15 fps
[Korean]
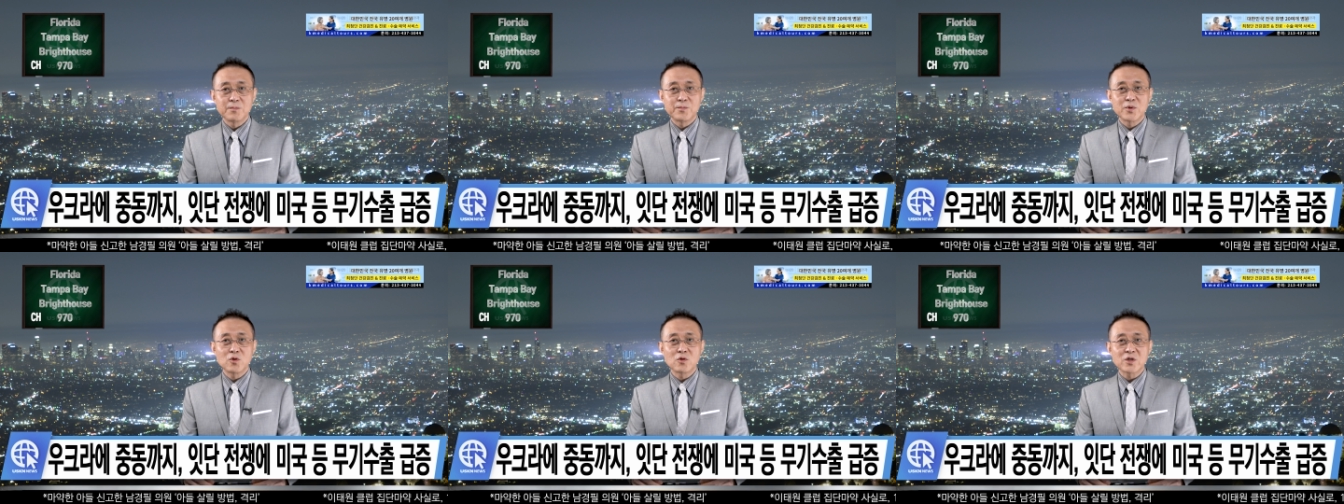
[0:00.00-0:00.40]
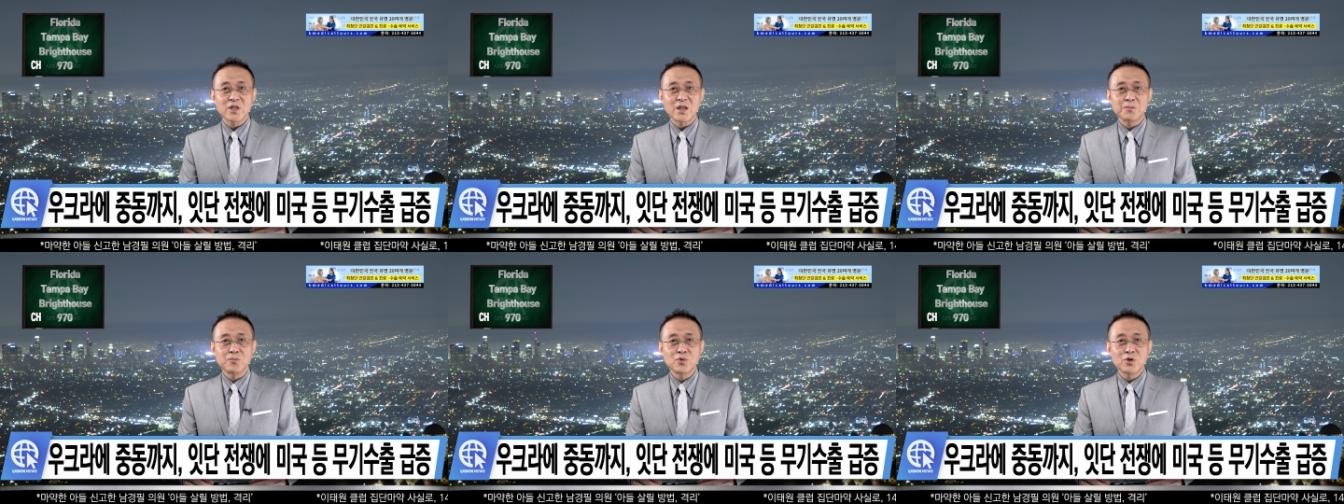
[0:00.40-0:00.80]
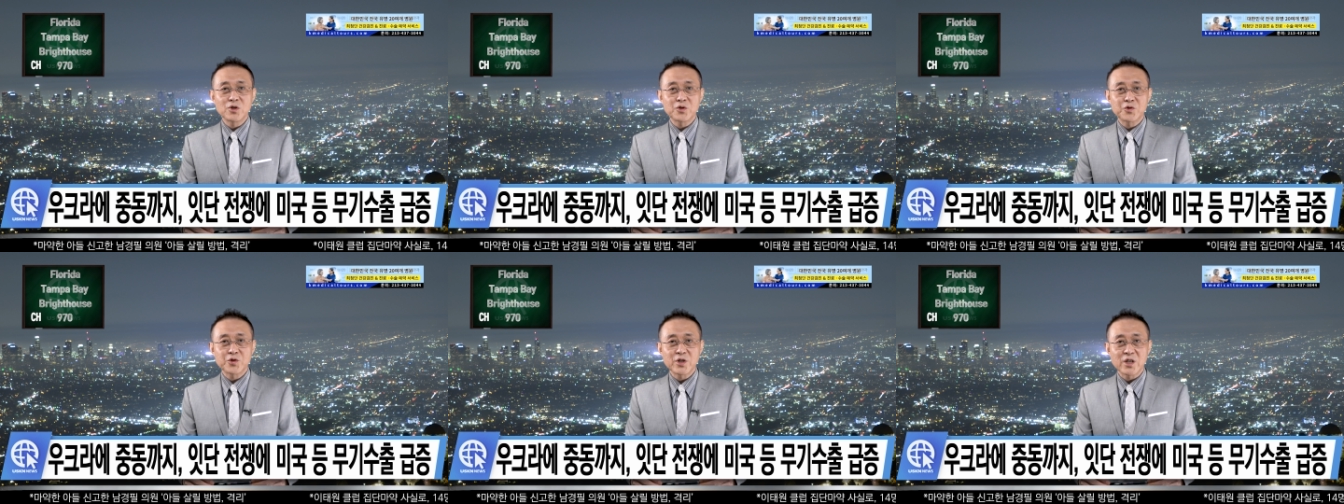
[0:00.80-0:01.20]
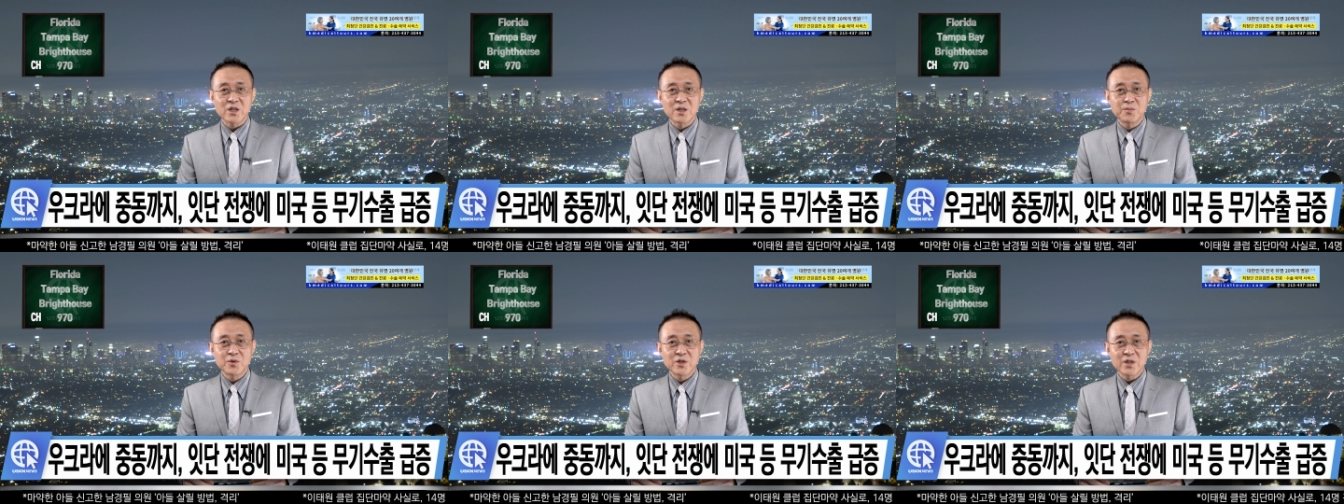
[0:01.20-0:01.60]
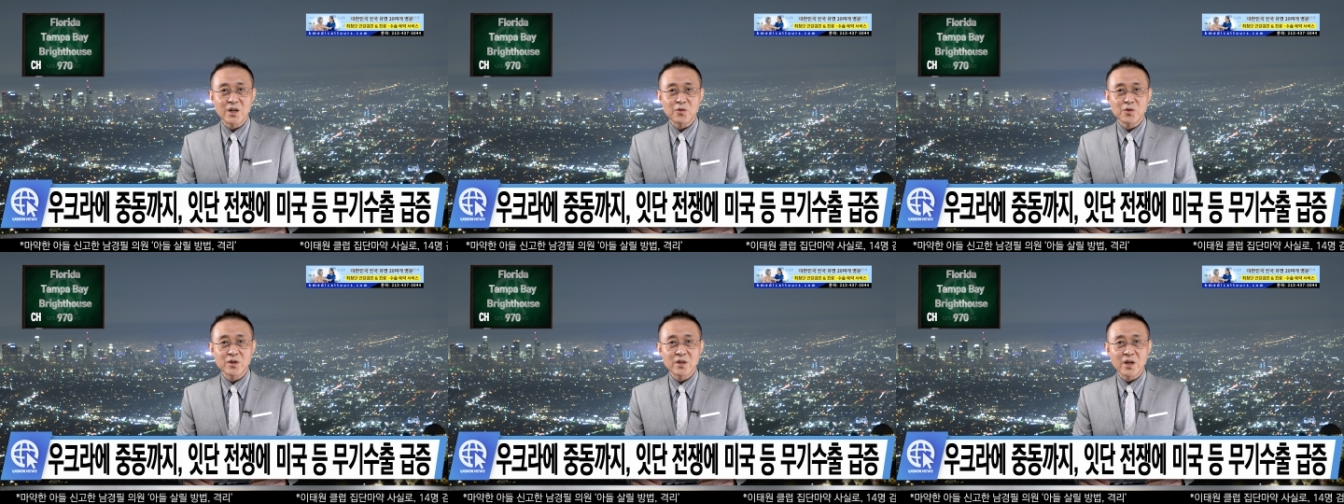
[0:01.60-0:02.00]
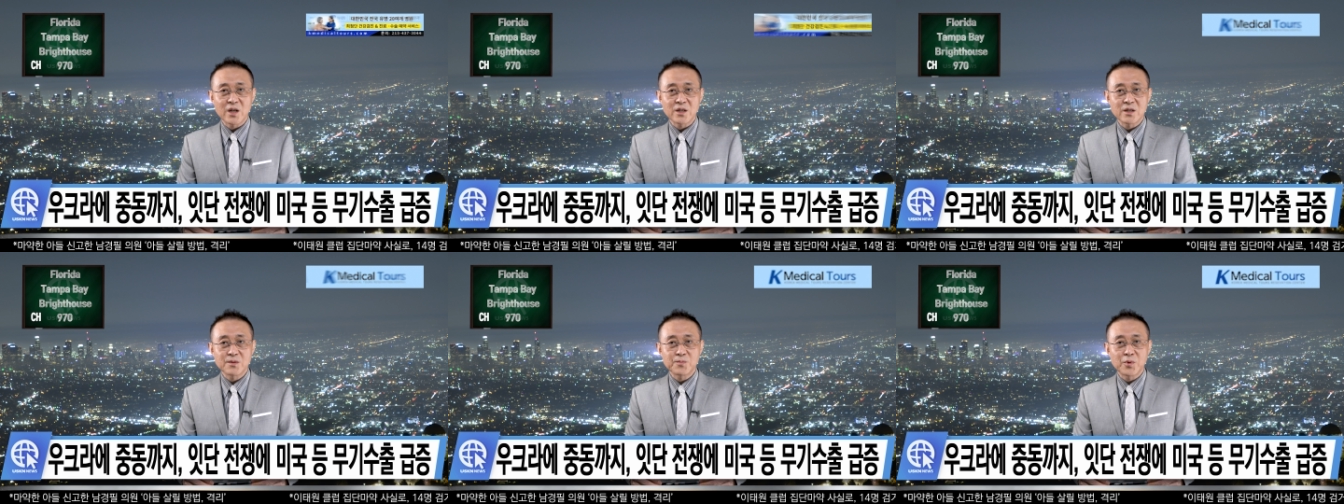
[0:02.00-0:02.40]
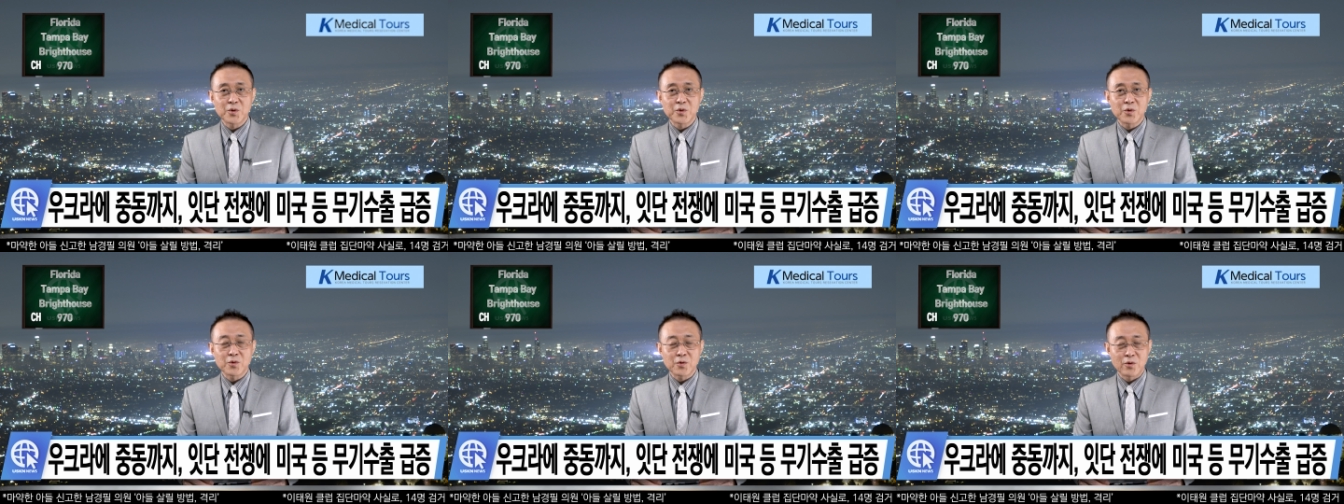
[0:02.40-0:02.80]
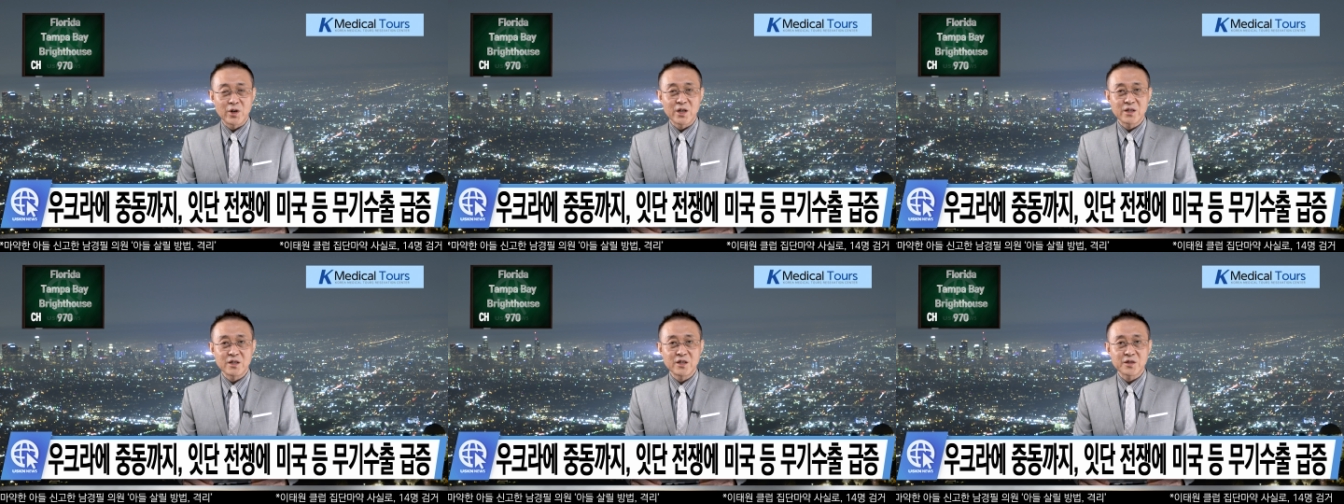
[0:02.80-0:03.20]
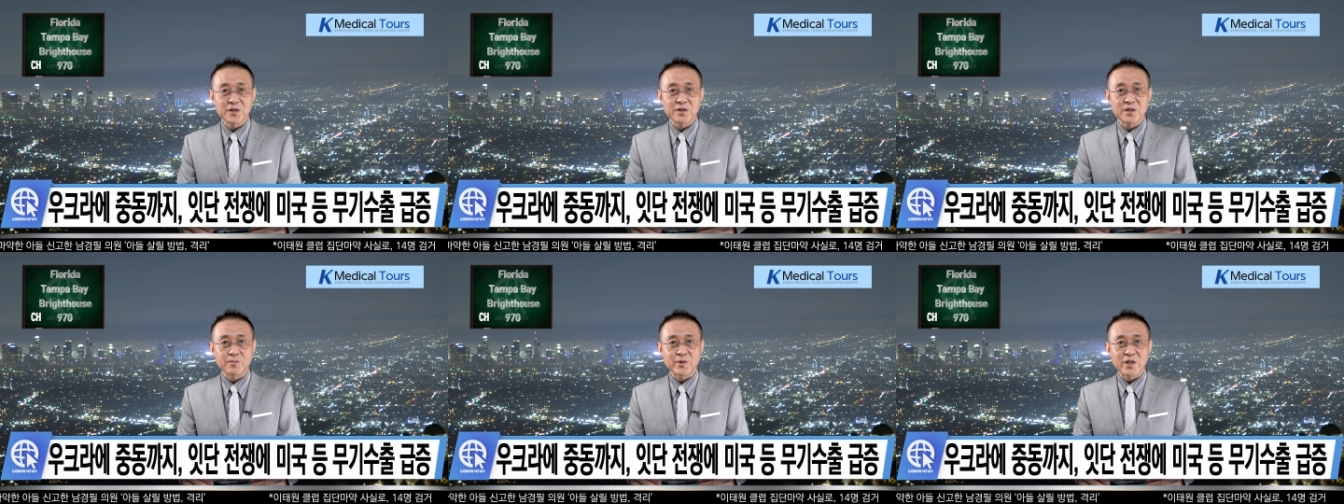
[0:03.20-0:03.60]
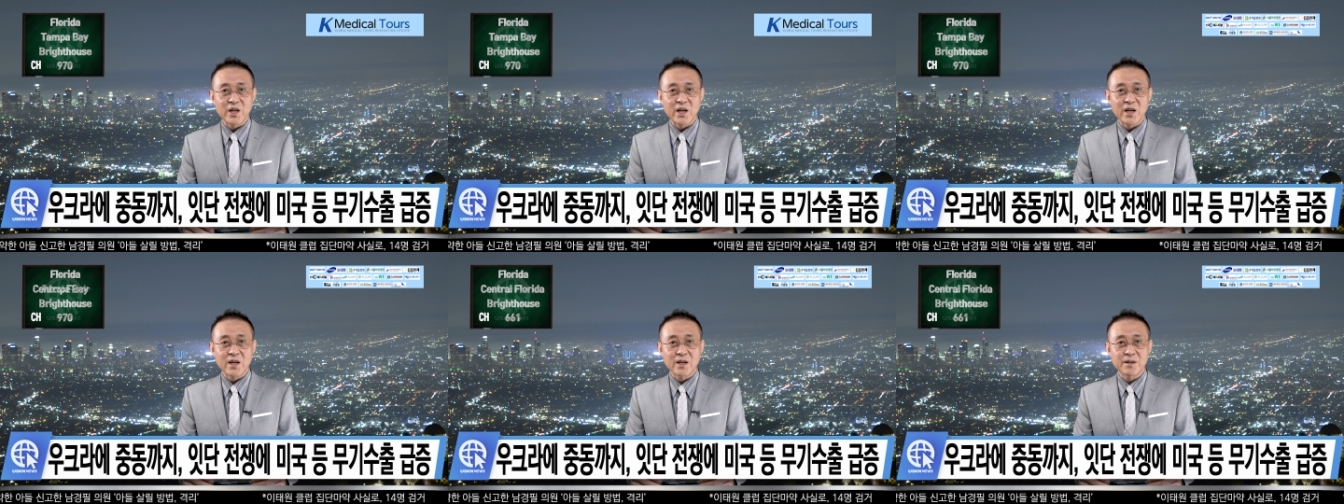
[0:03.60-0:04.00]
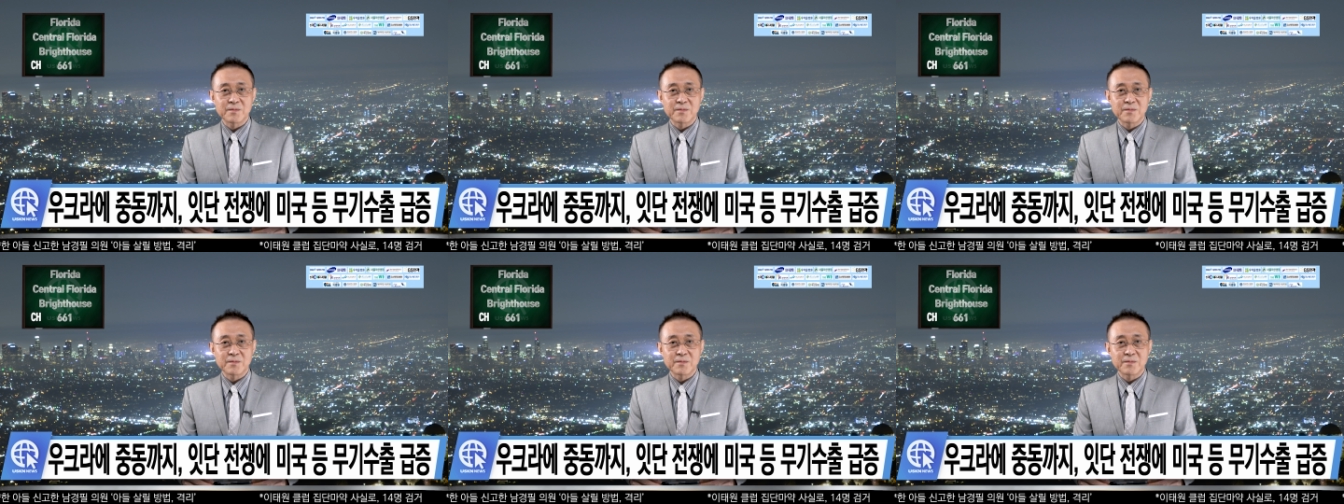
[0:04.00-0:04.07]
미국산 무기 수출이 급증하고 있다는 보도 또한 이어졌습니다.